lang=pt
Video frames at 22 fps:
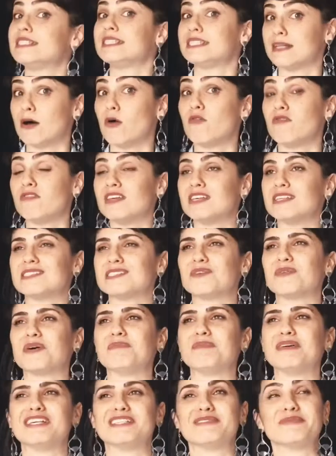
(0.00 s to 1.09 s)
Talvez, não é
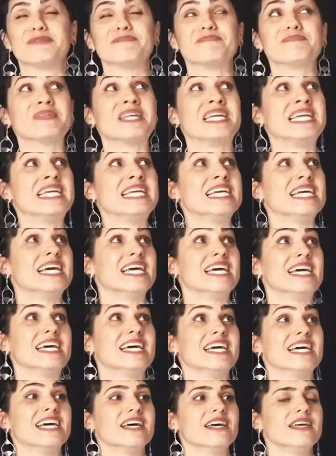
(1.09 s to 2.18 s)
mesmo?
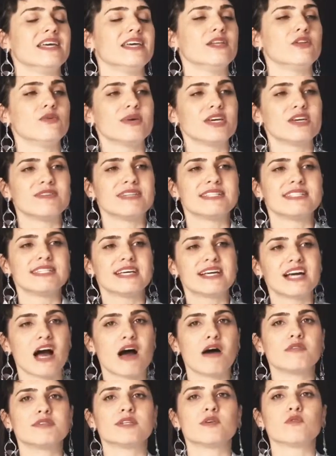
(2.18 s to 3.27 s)
É, e no meio desse
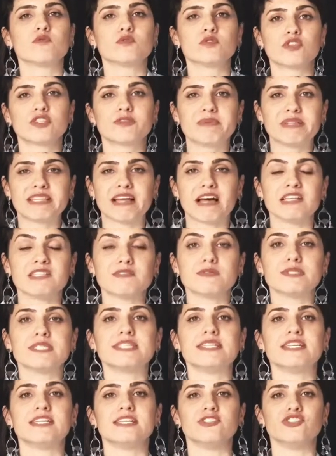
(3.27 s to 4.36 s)
caos, alguns hospitais vão
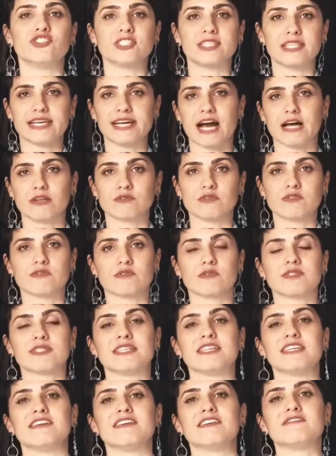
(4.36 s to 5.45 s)
ser desligados, vão
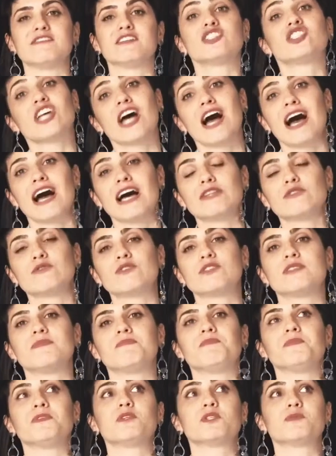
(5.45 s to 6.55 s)
ser fechados
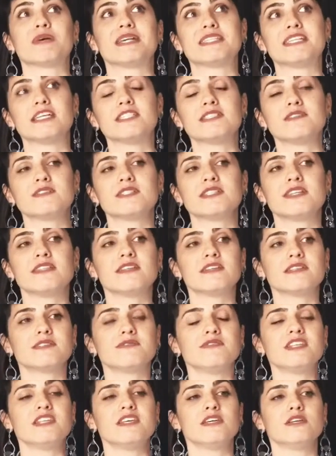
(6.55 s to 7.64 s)
e os pacientes vão ser
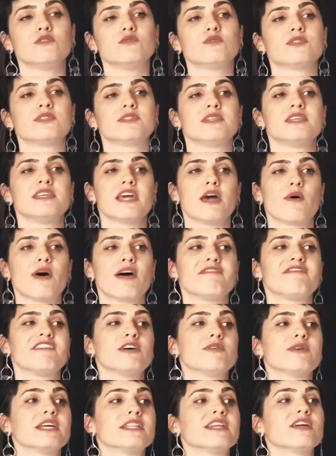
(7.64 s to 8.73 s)
transferidos, e é o
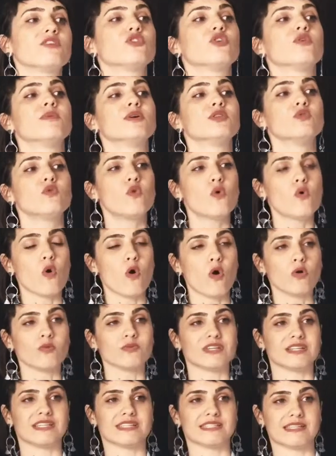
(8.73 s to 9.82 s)
Rafael quem está tomando
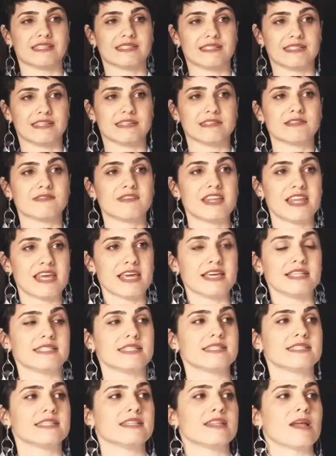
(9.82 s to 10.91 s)
conta dessas
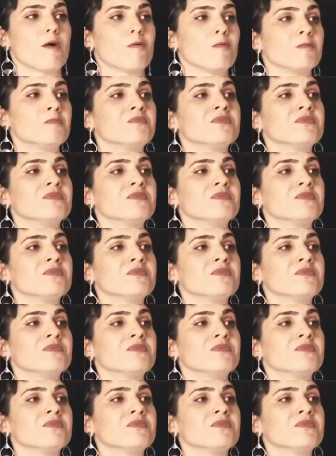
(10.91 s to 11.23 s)
transferências e tal.